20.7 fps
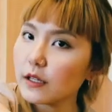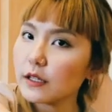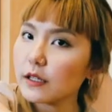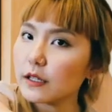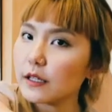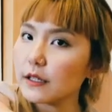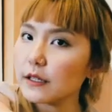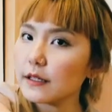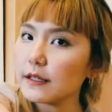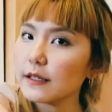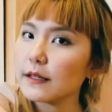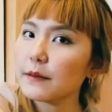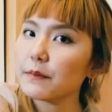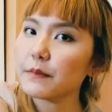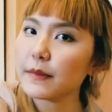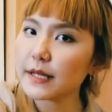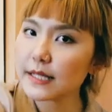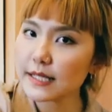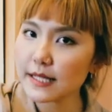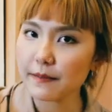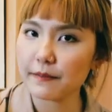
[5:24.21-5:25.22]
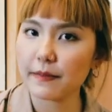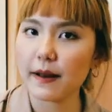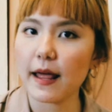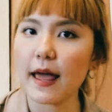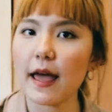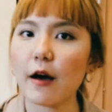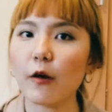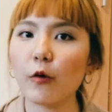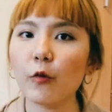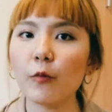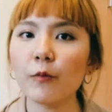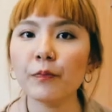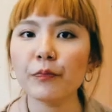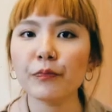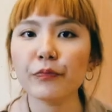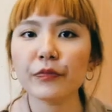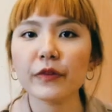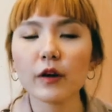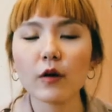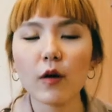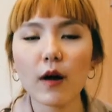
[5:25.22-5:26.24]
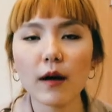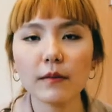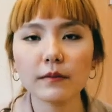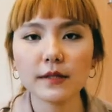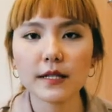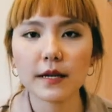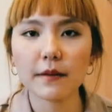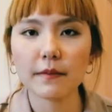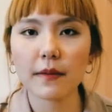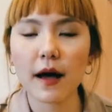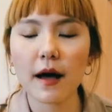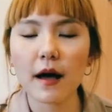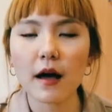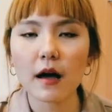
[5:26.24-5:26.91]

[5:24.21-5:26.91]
คือไม่เจ็บแล้วความเจ็บอ่ะ